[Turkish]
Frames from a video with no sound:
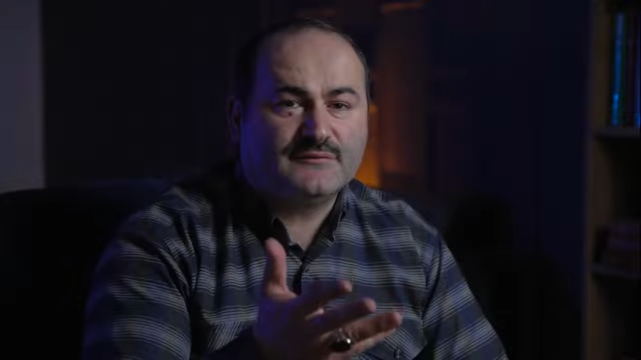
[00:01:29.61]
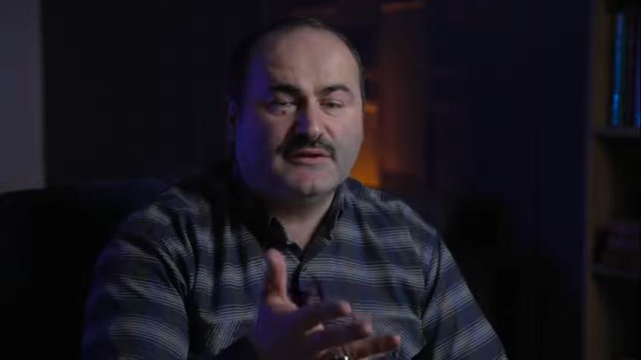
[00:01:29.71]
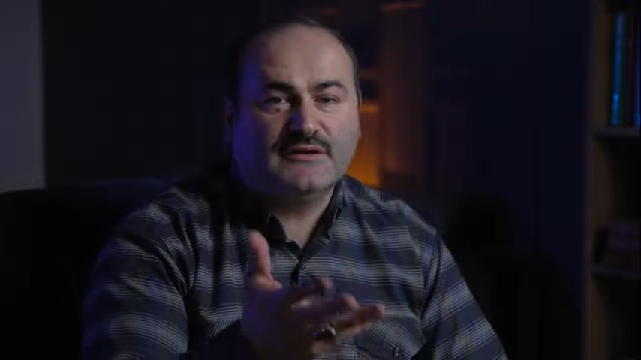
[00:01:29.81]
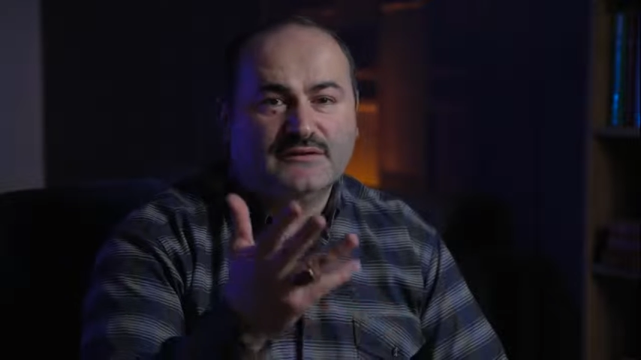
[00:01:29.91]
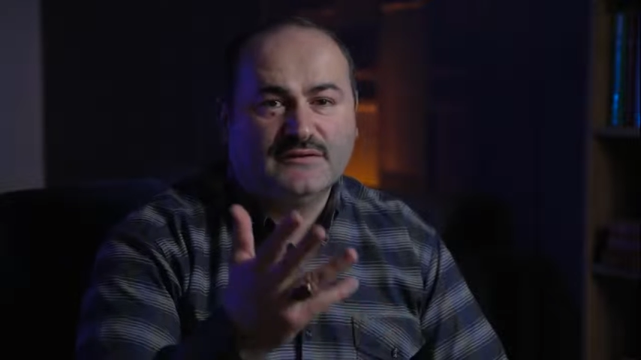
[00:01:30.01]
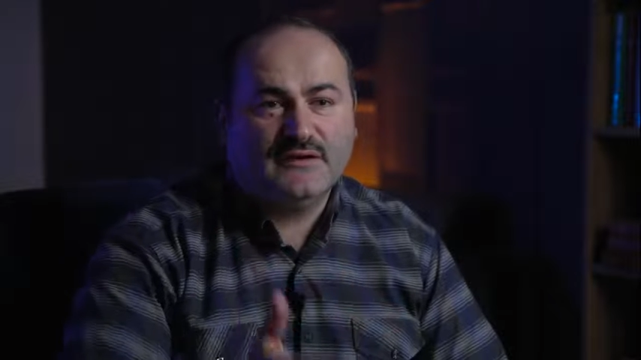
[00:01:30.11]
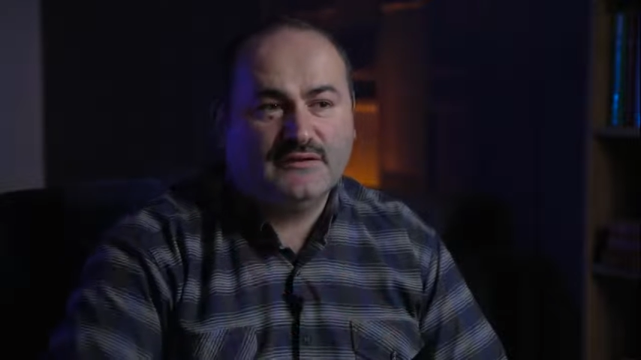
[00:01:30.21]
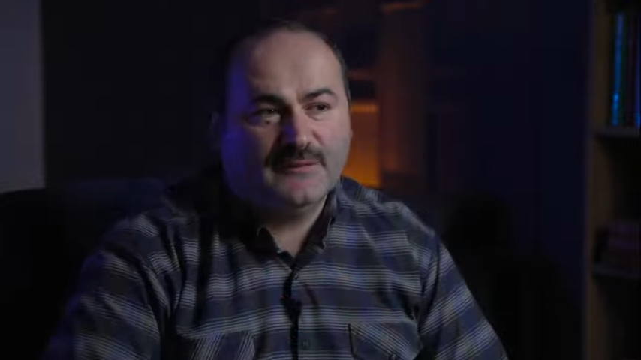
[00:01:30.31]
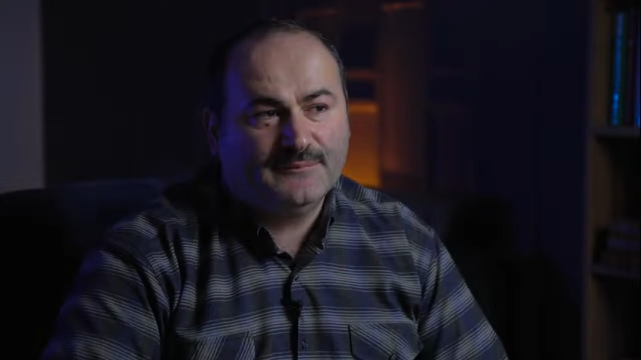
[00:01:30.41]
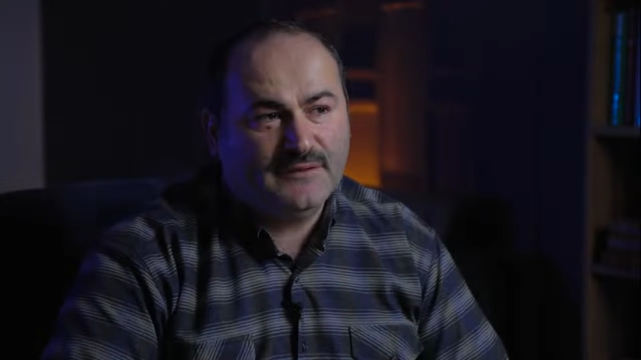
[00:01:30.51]
bir insan
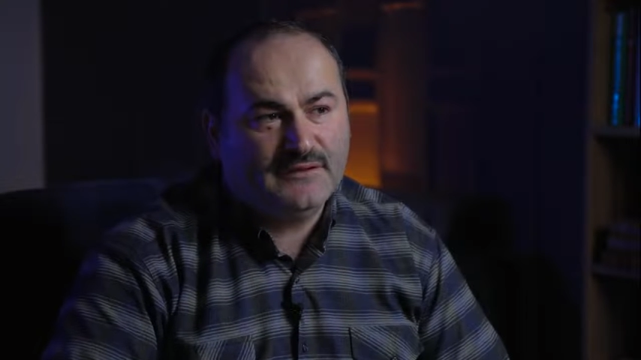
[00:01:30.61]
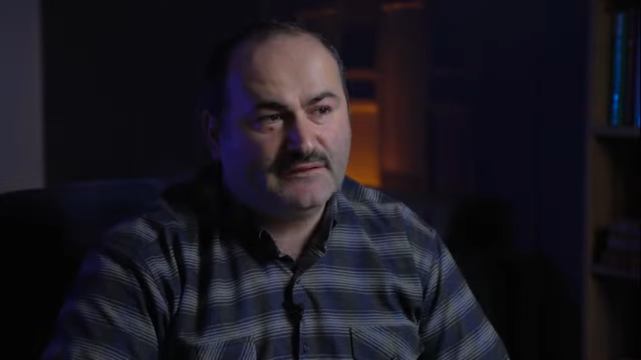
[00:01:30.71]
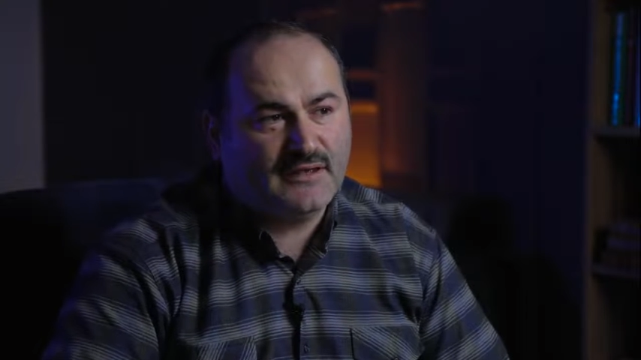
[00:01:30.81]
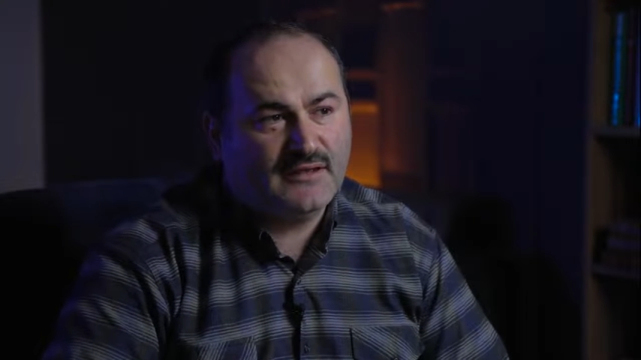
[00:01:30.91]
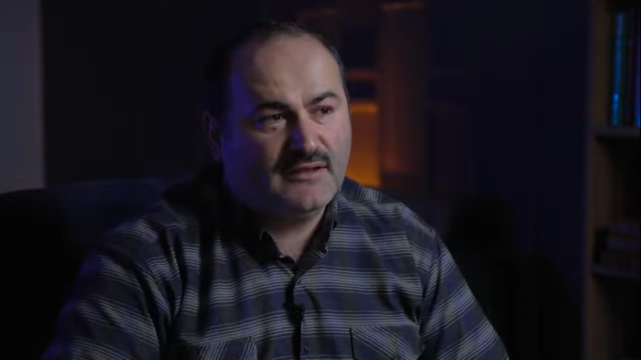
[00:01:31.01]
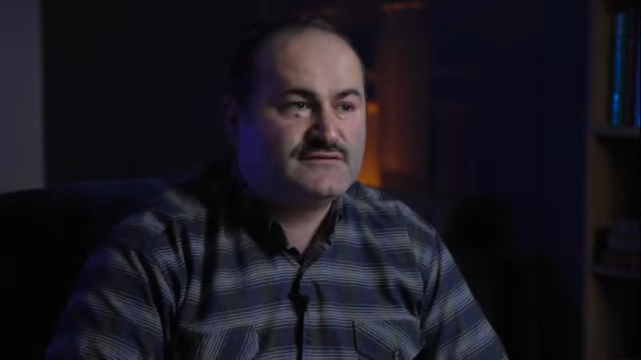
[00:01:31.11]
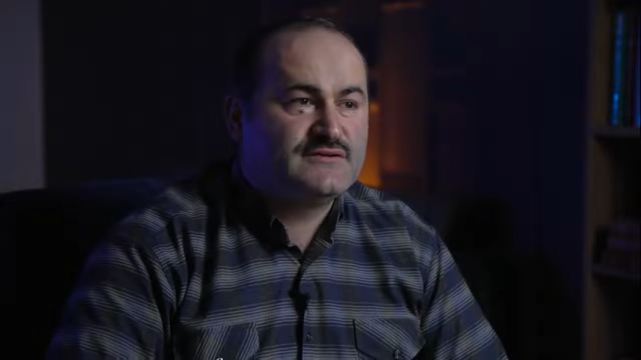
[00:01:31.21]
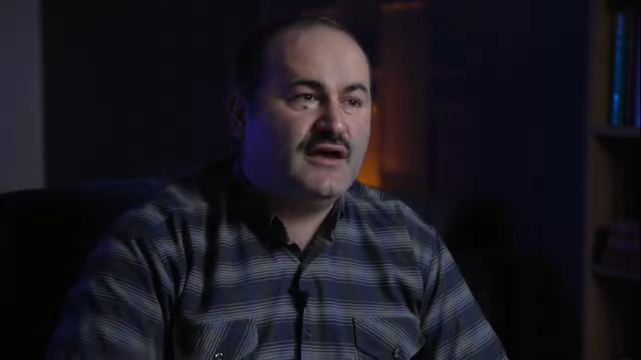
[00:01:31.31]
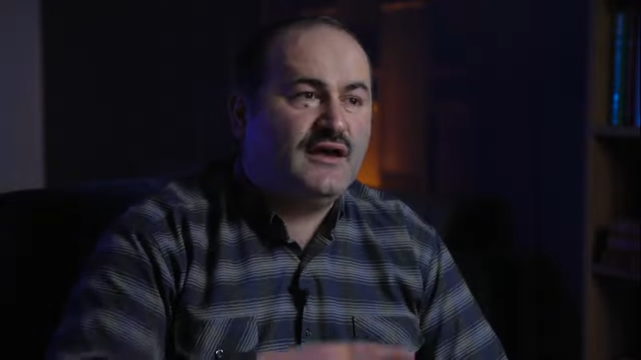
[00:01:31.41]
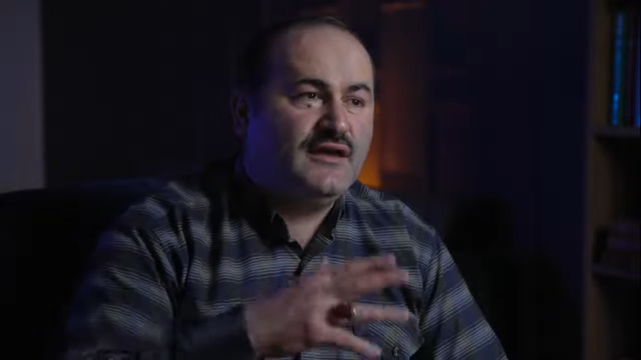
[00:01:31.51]
yaptıysa
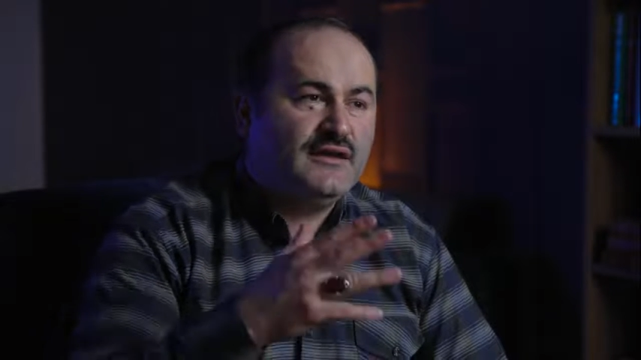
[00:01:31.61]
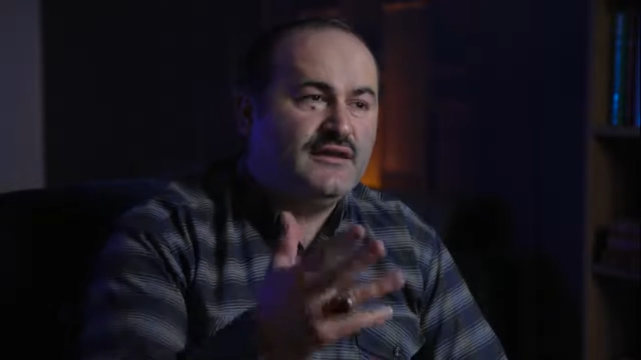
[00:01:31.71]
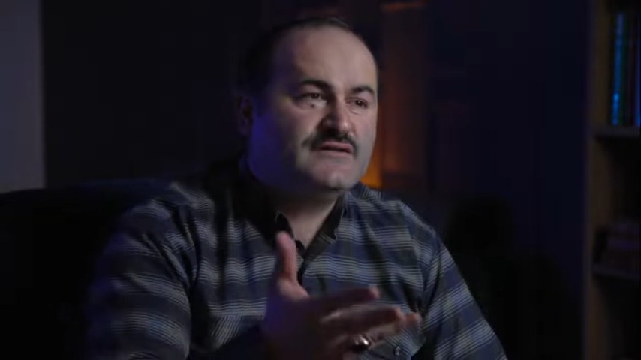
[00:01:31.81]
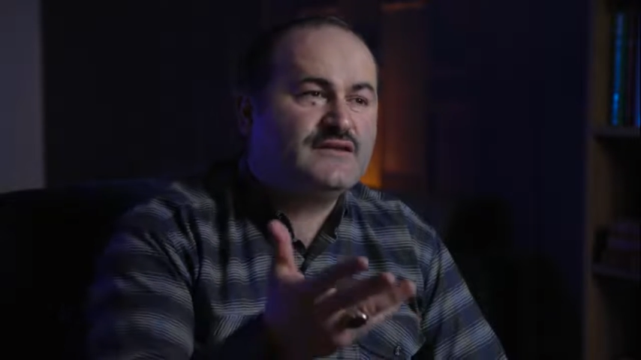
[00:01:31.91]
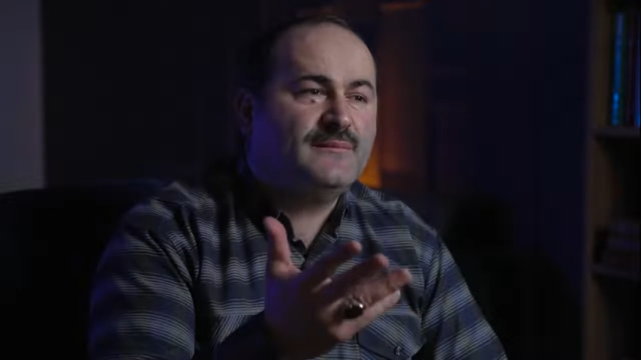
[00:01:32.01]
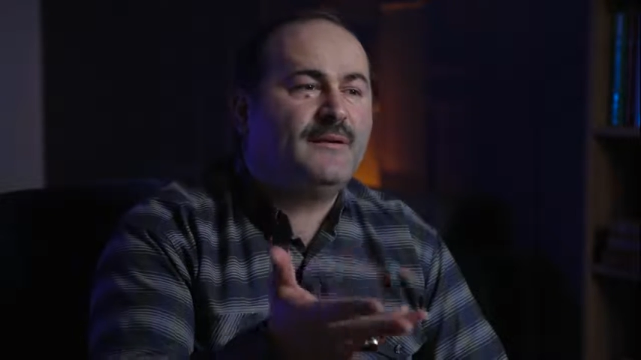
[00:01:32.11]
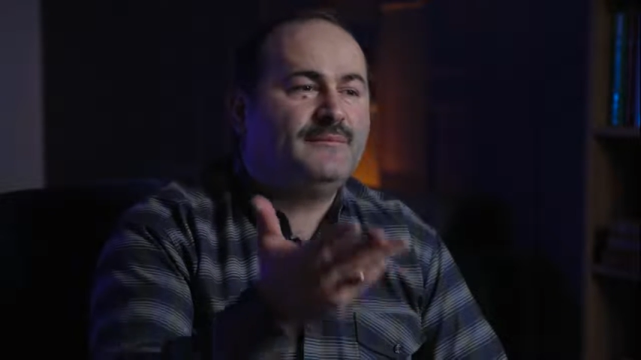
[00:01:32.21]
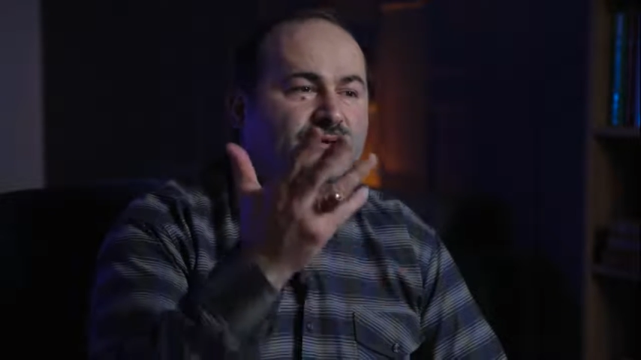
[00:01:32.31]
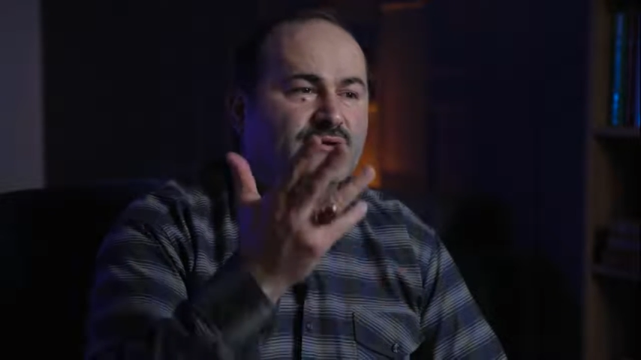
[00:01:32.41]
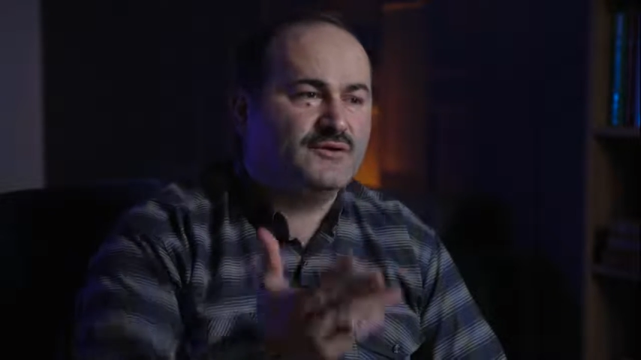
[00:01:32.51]
zahiri
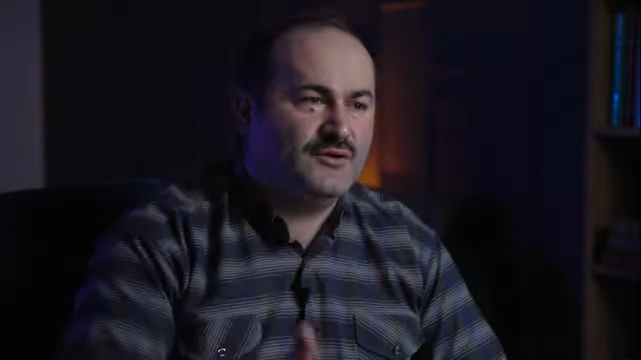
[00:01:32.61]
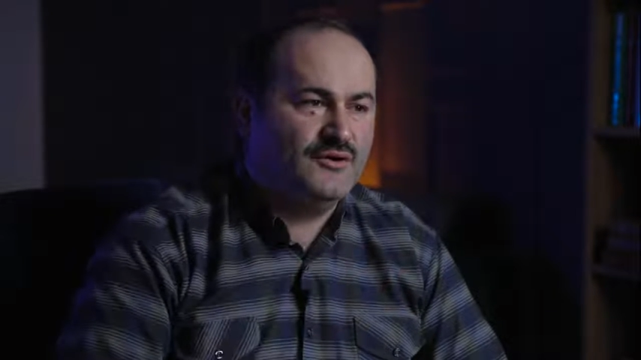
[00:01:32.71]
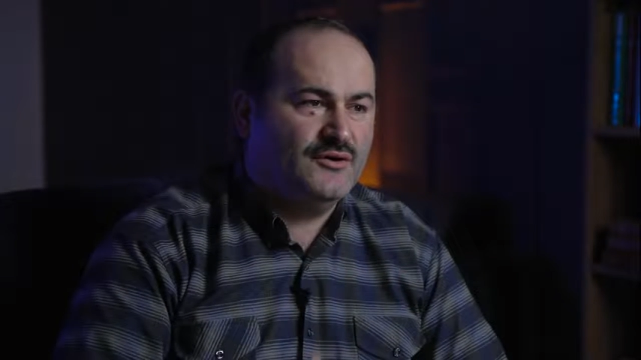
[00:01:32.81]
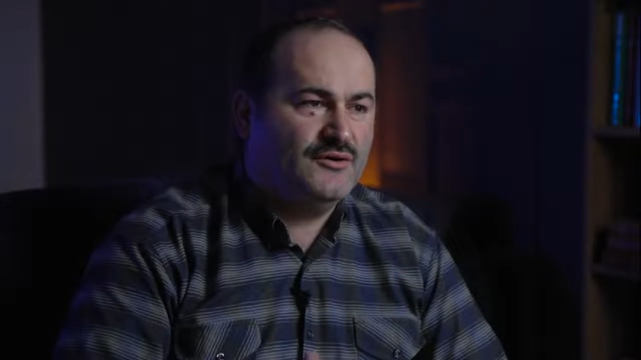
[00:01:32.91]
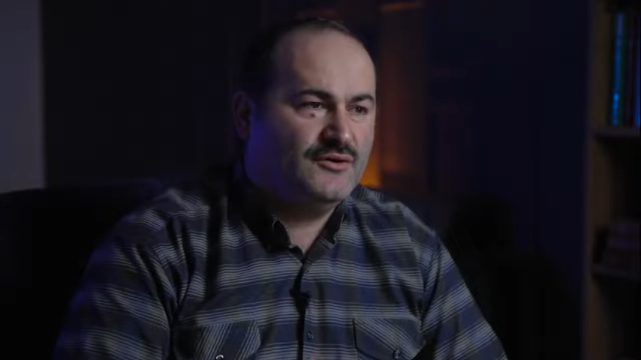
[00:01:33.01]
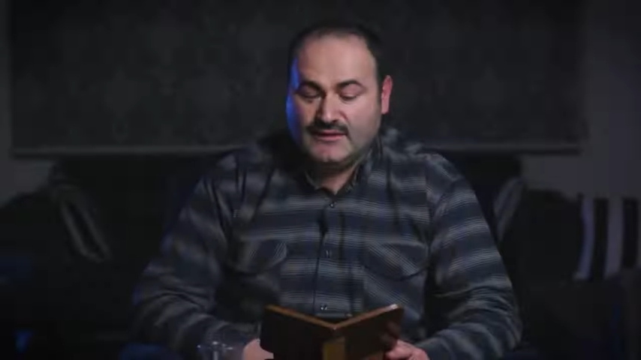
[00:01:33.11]
sebeptir o.